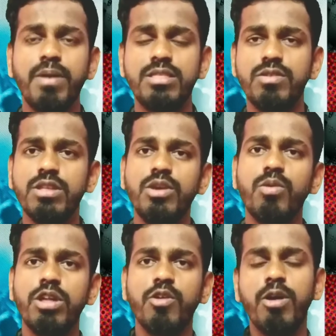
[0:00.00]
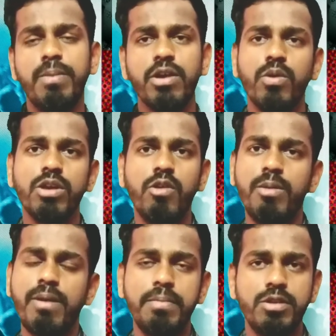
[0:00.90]
பார்த்துட்டு வந்து இவங்களுக்கு இவ்வளோப்பா இவங்களுக்கு
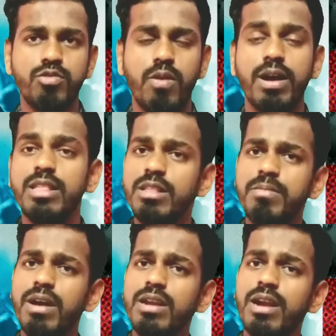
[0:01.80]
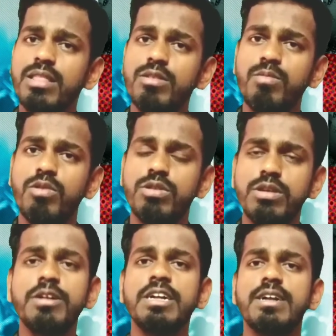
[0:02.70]
இவ்வளோப்பா அப்படின்னு சொல்லுவாங்க இந்த மாதிரி நடத்தும் போது
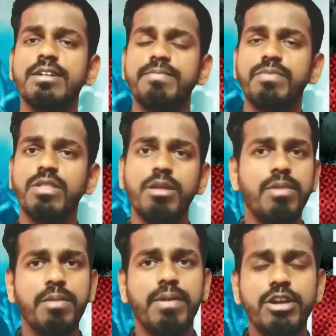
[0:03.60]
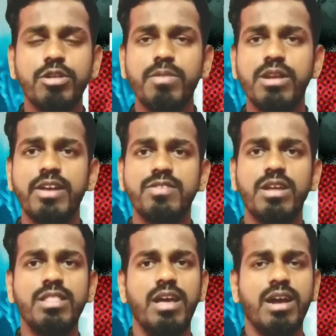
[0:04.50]
இந்த மாதிரி பண்ணிட்டு இருக்கும்போது என்ன ஆச்சுன்னா
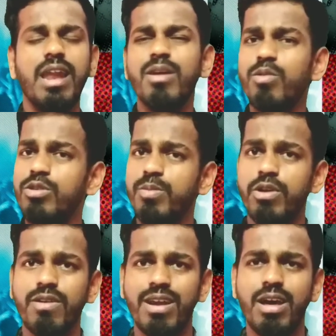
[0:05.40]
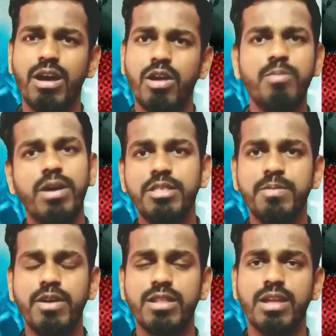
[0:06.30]
இந்த கள்ள ஓட்டு போடுறவங்கலாம் ரொம்ப
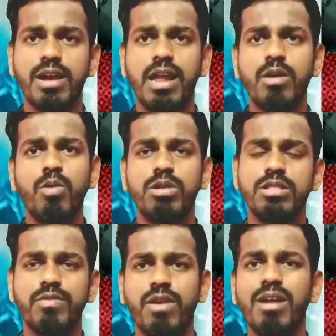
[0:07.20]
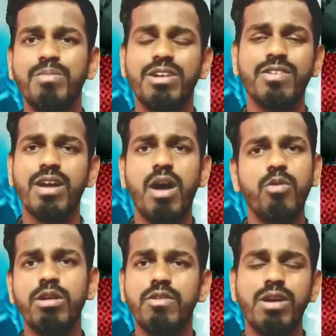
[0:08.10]
அதிகமாக இருந்தாங்க கள்ள ஓட்டு இந்த ஃப்ராடு பண்ணுறவங்க
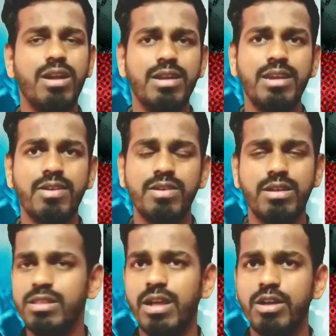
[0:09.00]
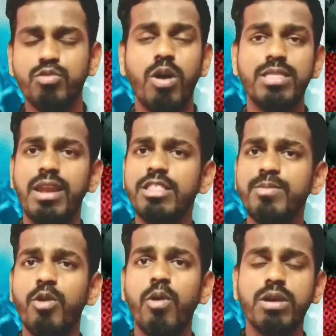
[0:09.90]
அவங்க இவங்கெல்லாம் நிறைய இருந்தாங்க ஸோ அது
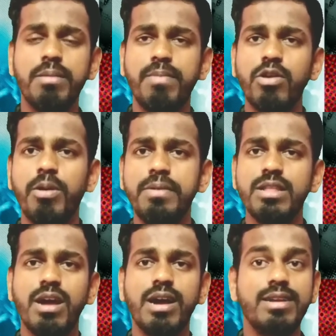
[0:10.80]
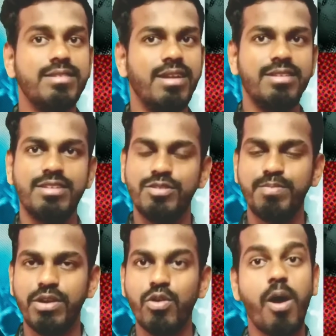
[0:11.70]
எல்லாத்தையுமே ஓவர் கம் பண்ணோம் அப்படின்றதுக்காக டிஜிட்டலைசேஷன்
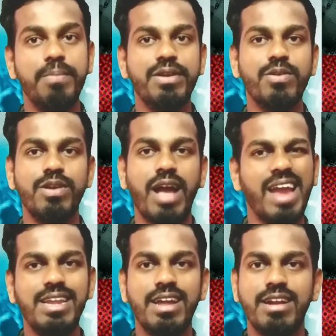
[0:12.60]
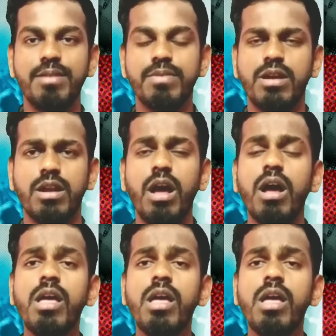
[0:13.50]
பண்ணோம் அப்படின்ற ஒரு ஐடியாவில் என்ன பண்ணாங்கன்னா